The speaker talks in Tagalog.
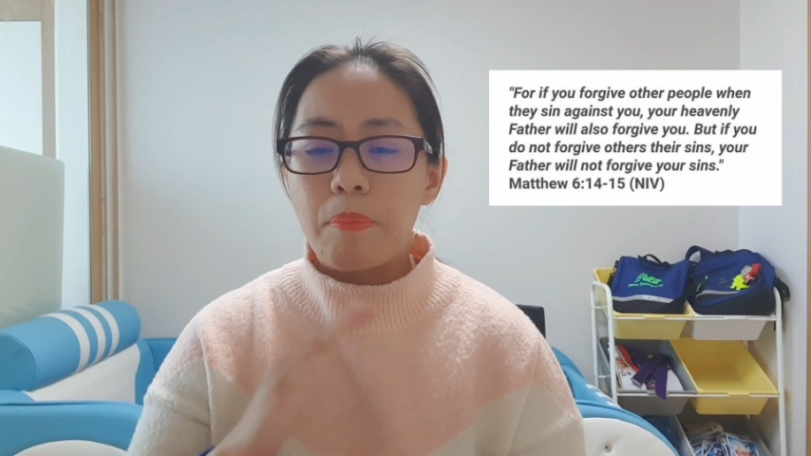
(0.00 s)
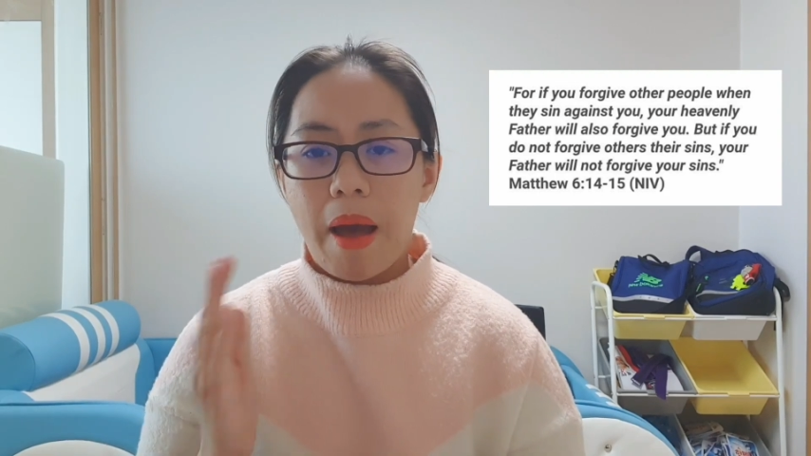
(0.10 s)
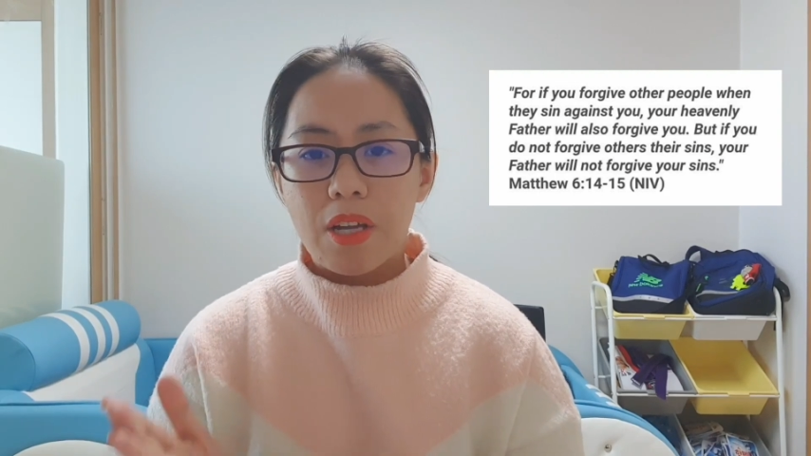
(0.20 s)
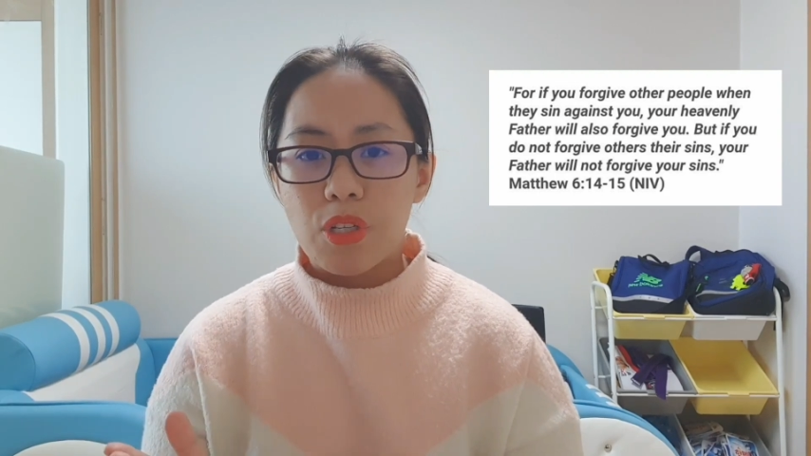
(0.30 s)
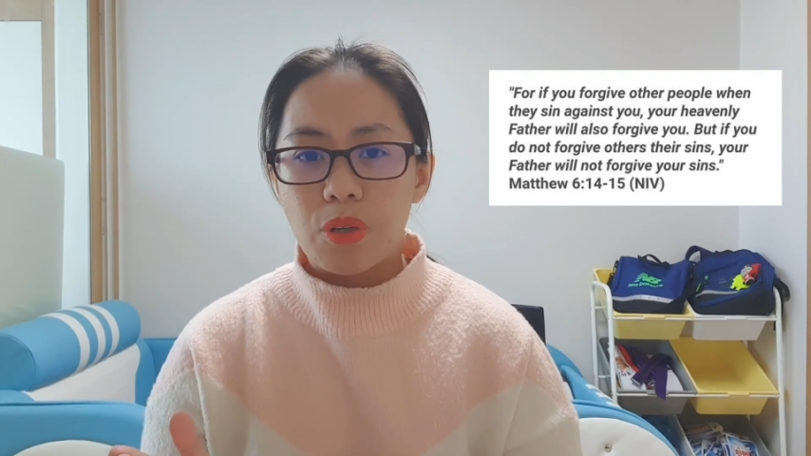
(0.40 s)

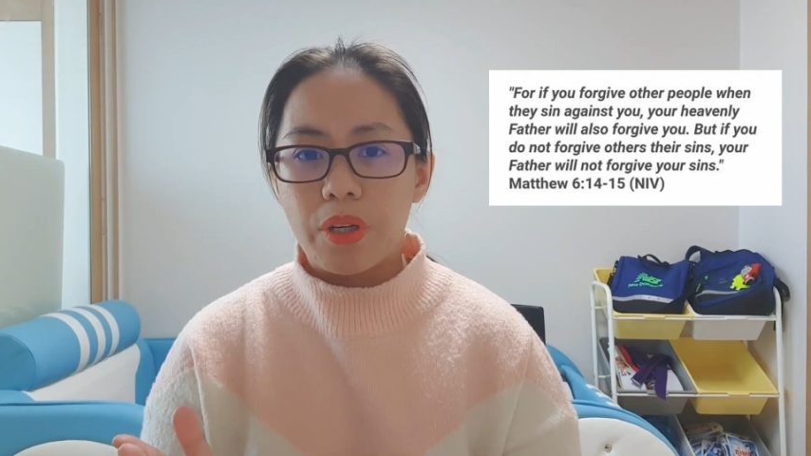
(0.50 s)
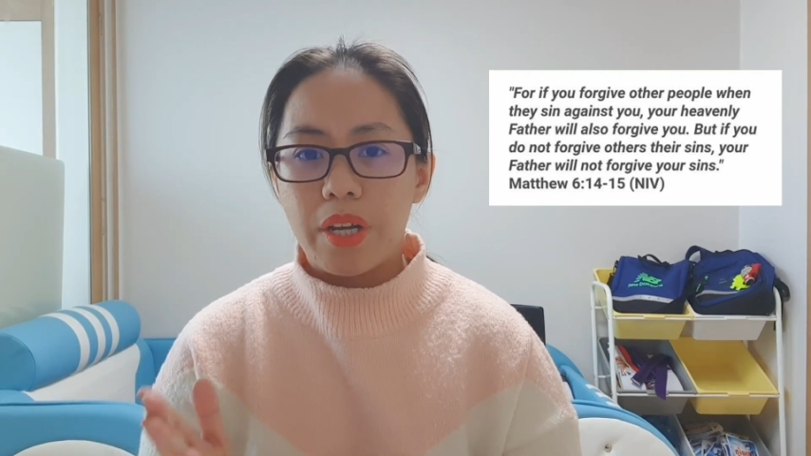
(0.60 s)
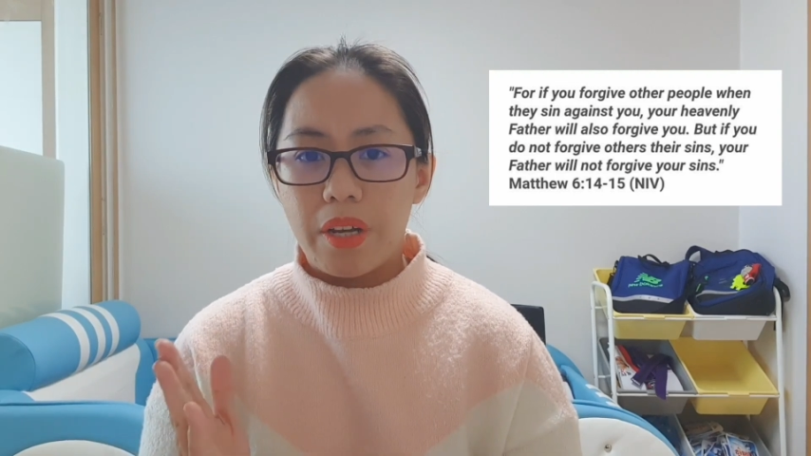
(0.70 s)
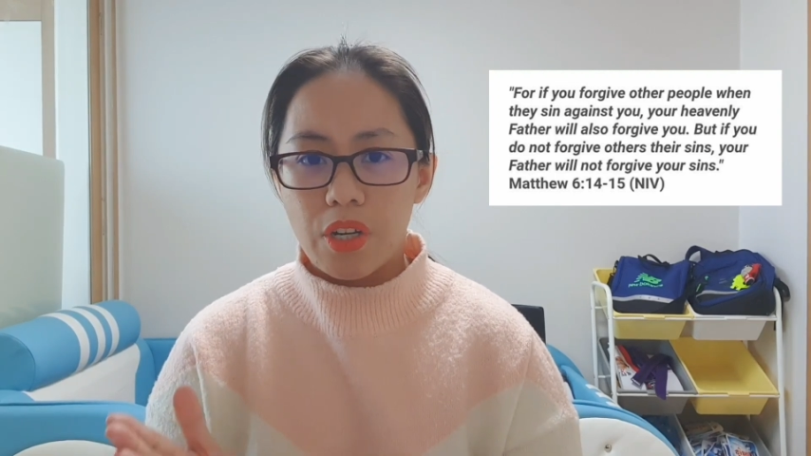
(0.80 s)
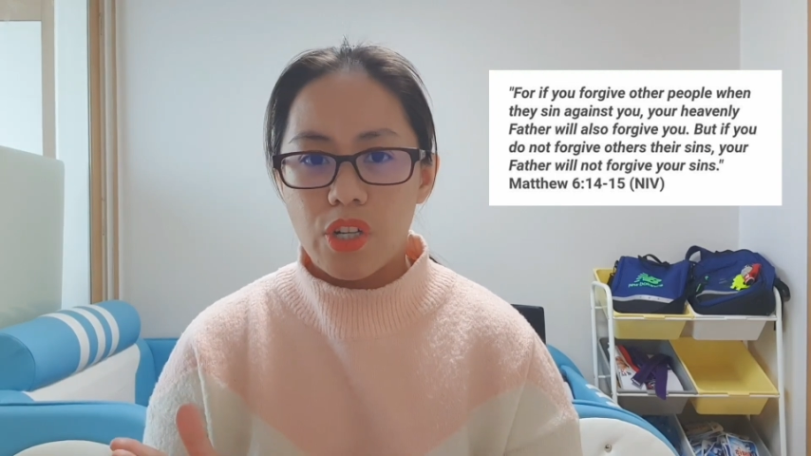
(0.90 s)
pastor na
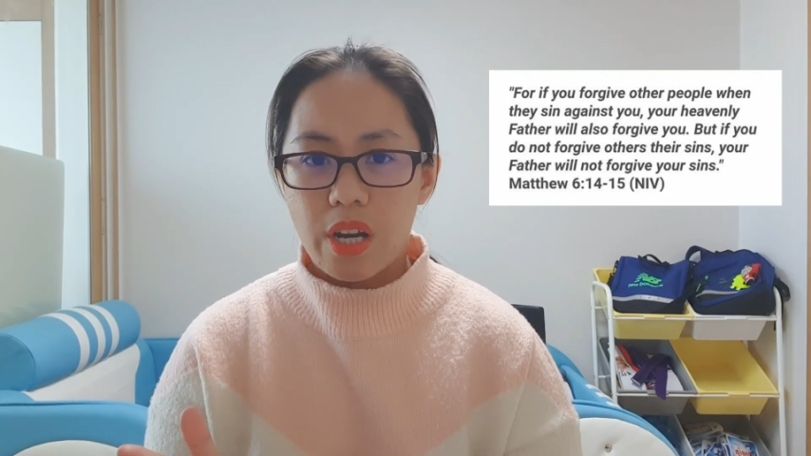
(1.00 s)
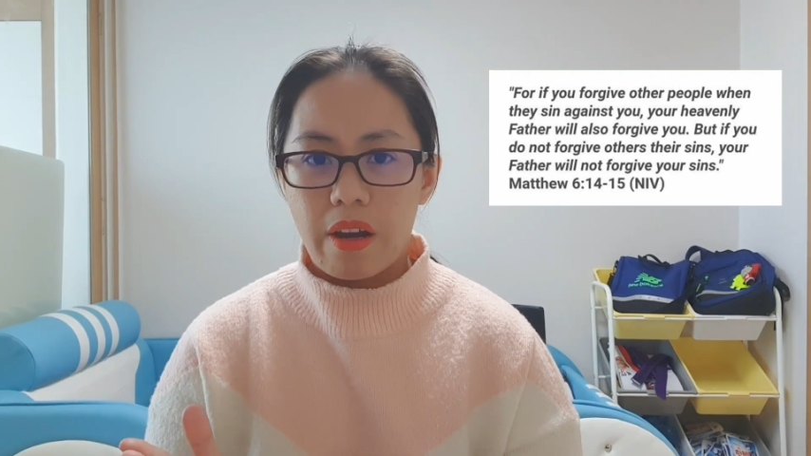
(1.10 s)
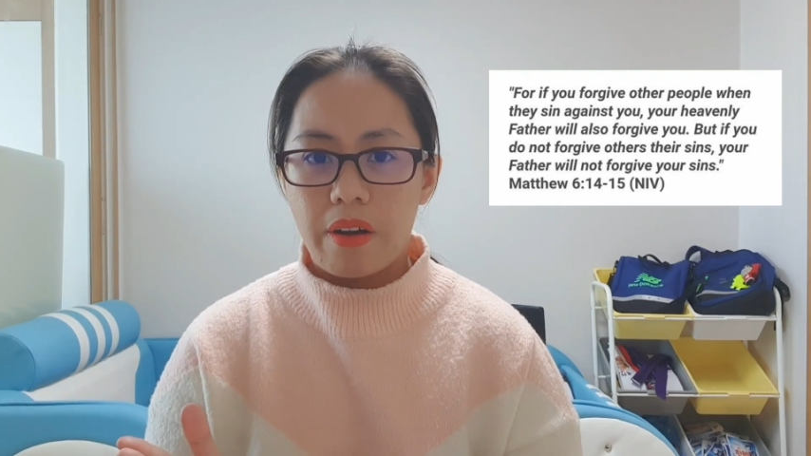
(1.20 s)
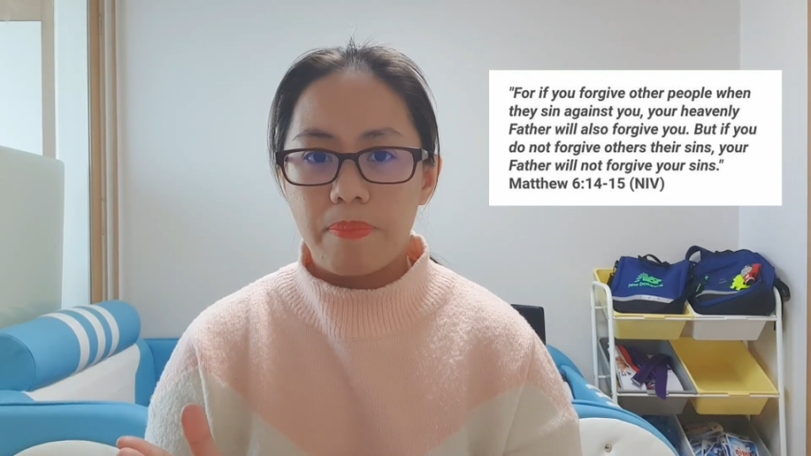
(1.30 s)
nag-share